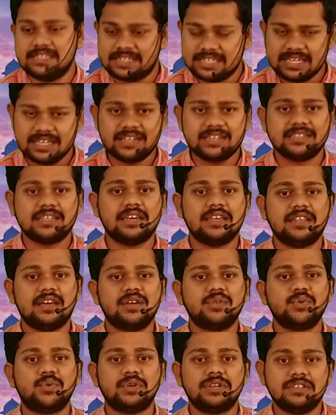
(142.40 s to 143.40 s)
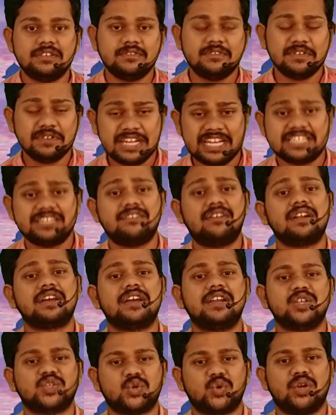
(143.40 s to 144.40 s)
சீரியஸாக ஏதாவது ஒரு நிஜ
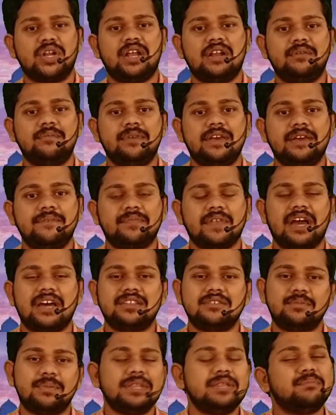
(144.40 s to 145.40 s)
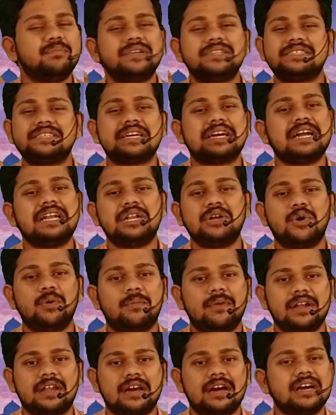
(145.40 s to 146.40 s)
வாழ்க்கையில் சொன்னாலுமே அதை பற்றி பெருசாக கண்டுக்க
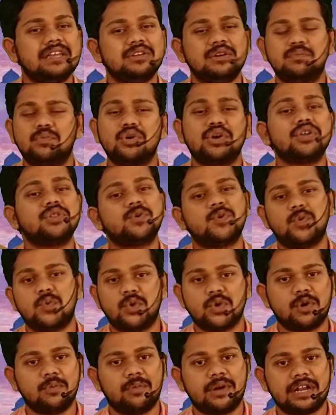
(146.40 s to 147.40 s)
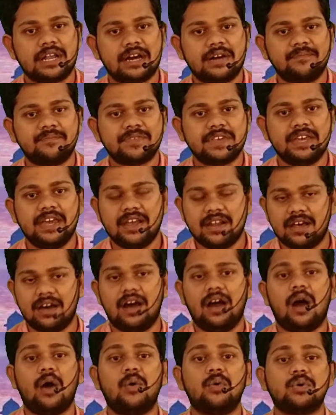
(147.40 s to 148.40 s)
மாட்டாங்க அதுக்கு முக்கியத்துவம் கொடுக்க மாட்டாங்க ஏன்னா
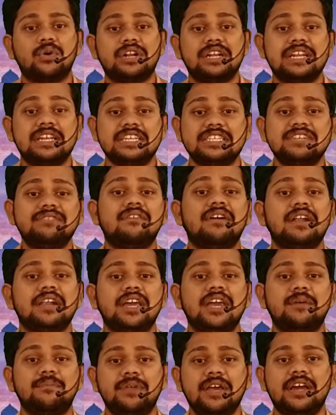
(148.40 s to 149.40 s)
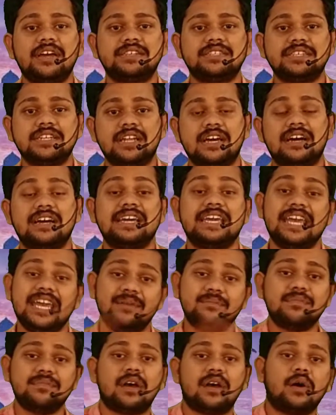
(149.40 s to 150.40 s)
அவங்களோட நிஜ வாழ்க்கை எப்படி ஆயிடுச்சுன்னா
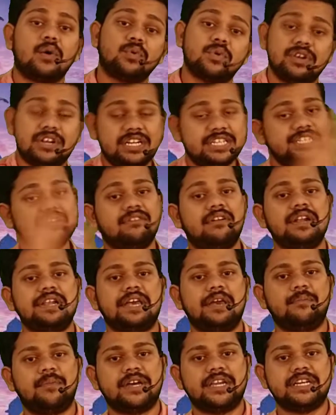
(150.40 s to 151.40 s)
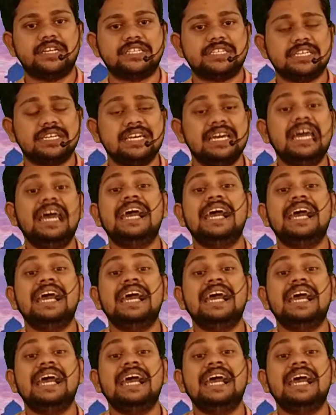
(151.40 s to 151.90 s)
கேம் தான் அவங்களோட நிஜ வாழ்க்கையாக மாறிடுச்சு